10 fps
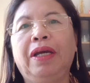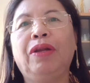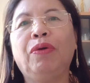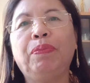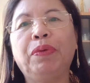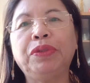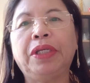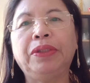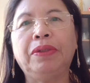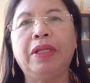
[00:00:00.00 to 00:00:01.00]
Hello po
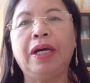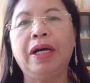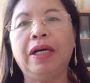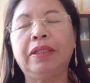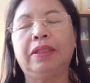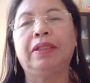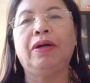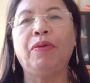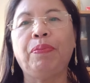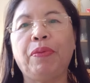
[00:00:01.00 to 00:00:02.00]
sa inyong lahat.
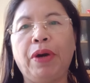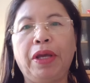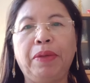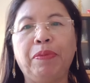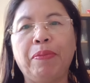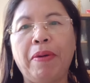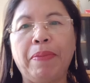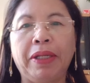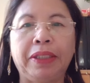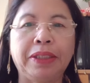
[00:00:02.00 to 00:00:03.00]
Ako po ay
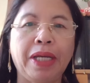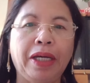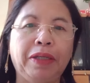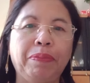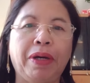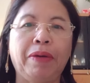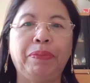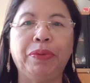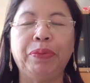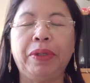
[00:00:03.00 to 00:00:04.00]
bumabati sa aking mga
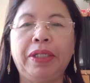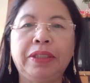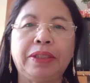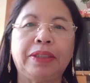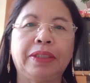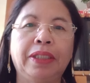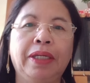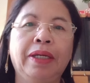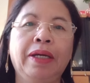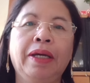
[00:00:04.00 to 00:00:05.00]
viewers
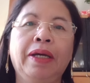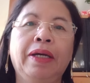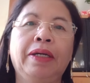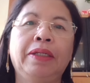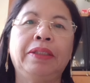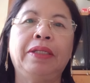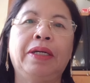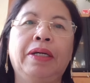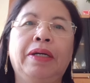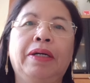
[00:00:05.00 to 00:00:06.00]
na